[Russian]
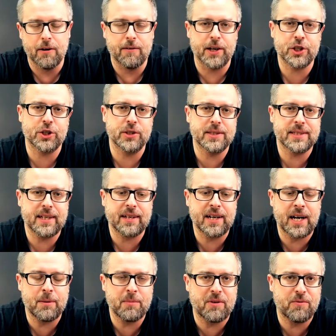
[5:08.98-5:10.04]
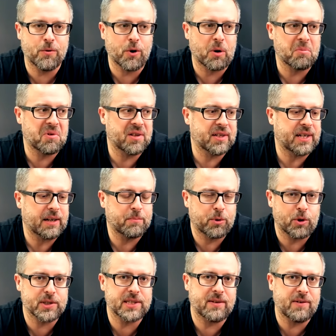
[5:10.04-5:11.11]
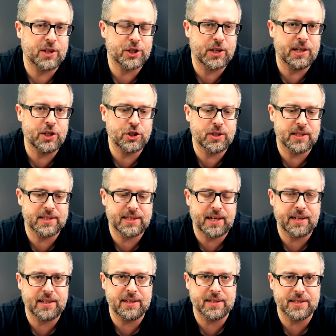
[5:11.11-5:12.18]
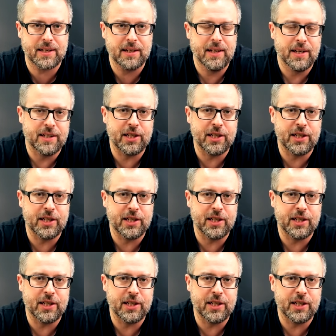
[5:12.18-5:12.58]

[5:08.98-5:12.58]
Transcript: Ваш инстаграм оформлен как просто ваша личная страница.